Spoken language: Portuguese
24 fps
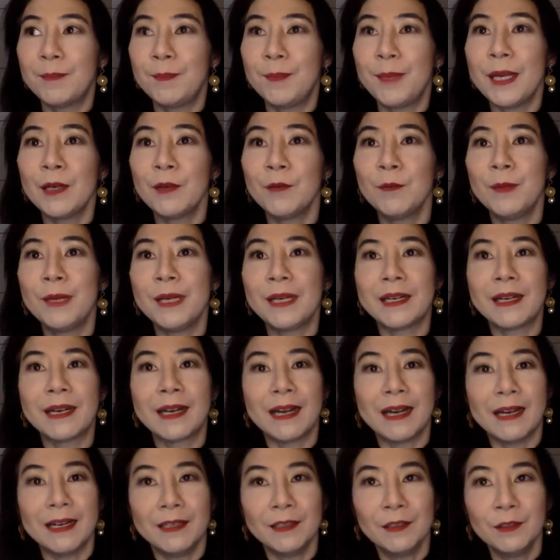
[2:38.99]
pelo
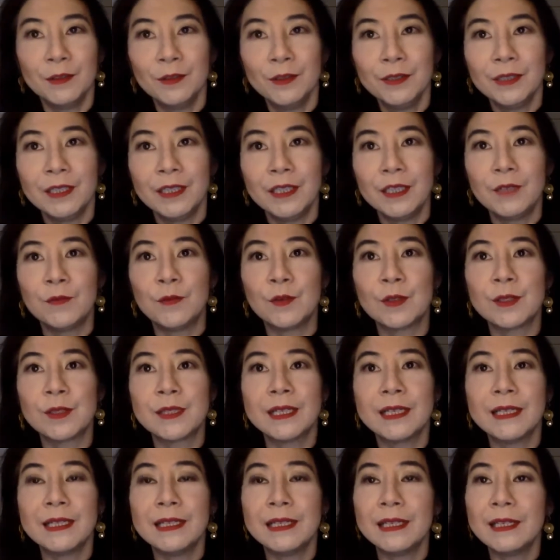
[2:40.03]
mercado e
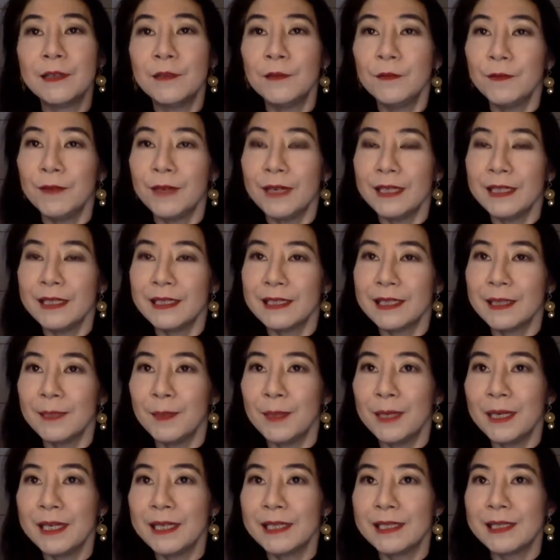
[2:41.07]
você não vai
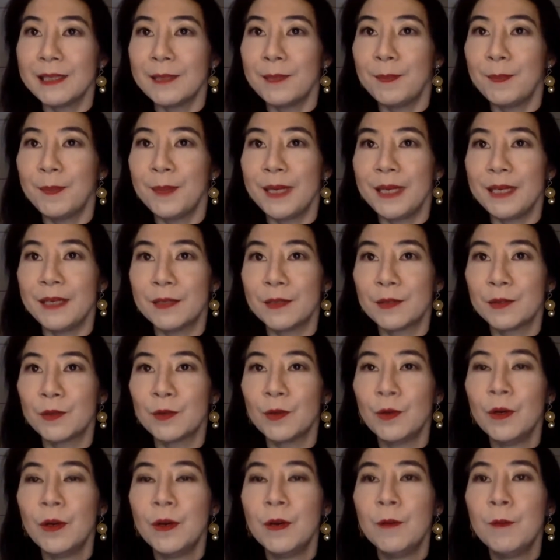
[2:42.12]
estabelecer
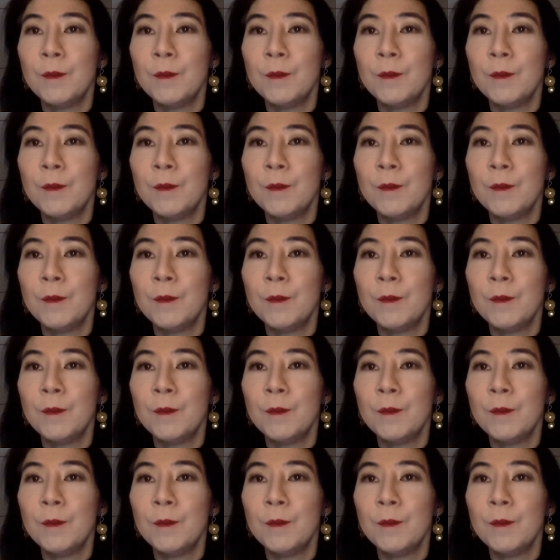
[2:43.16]
preço